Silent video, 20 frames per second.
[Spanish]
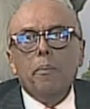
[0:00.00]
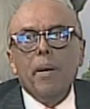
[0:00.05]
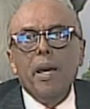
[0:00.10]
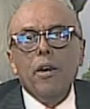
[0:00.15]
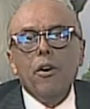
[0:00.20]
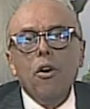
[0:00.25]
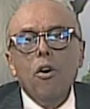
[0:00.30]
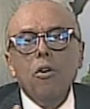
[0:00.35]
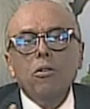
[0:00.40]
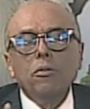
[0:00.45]

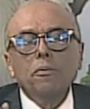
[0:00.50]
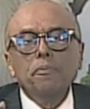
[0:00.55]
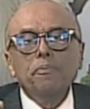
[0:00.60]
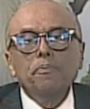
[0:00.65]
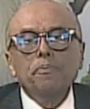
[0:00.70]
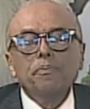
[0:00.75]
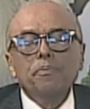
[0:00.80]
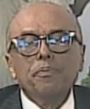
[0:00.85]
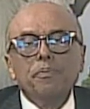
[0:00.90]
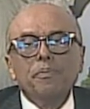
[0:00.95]
Pero
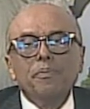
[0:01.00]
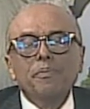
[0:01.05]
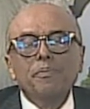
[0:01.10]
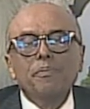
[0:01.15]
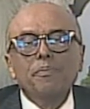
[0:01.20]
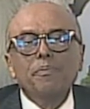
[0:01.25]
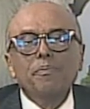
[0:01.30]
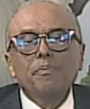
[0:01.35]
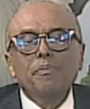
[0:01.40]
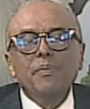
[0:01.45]

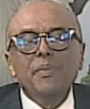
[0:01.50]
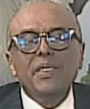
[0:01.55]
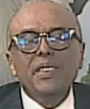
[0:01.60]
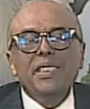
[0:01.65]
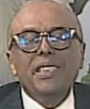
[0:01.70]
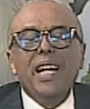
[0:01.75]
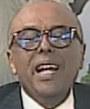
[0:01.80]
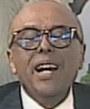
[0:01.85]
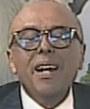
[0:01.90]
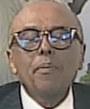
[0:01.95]

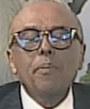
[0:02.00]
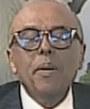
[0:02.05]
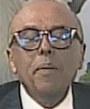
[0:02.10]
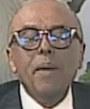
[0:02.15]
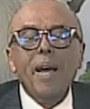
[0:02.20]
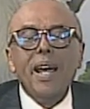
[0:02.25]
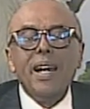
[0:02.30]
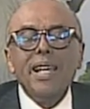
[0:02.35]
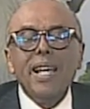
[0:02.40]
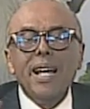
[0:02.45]
ya las
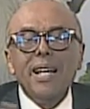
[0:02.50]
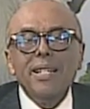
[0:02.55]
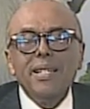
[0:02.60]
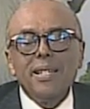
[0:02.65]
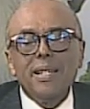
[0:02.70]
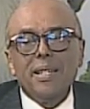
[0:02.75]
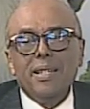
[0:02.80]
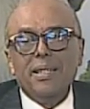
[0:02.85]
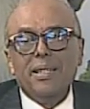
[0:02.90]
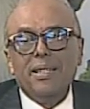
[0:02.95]

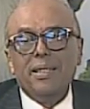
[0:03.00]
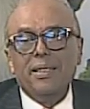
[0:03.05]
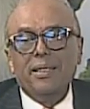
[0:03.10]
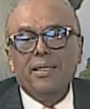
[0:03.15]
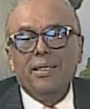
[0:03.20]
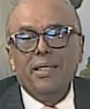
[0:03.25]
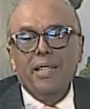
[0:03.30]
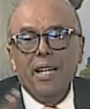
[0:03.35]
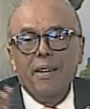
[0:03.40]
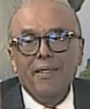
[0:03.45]
primarias
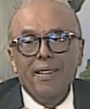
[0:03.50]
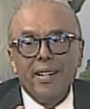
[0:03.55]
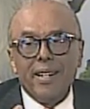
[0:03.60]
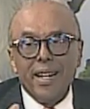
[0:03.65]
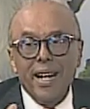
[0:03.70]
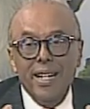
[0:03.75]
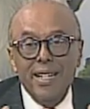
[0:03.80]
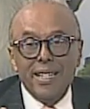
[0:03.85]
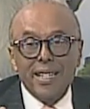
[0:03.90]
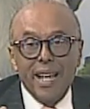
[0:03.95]
deben
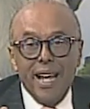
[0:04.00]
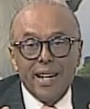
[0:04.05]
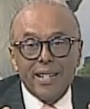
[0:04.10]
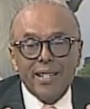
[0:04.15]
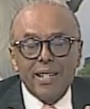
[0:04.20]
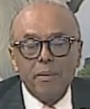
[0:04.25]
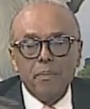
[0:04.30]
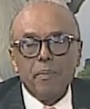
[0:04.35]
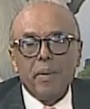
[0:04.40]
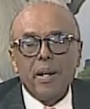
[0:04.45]

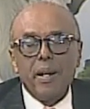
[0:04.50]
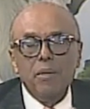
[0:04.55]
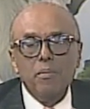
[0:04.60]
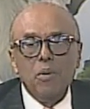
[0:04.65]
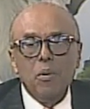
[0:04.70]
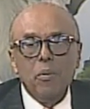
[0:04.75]
realizarse para el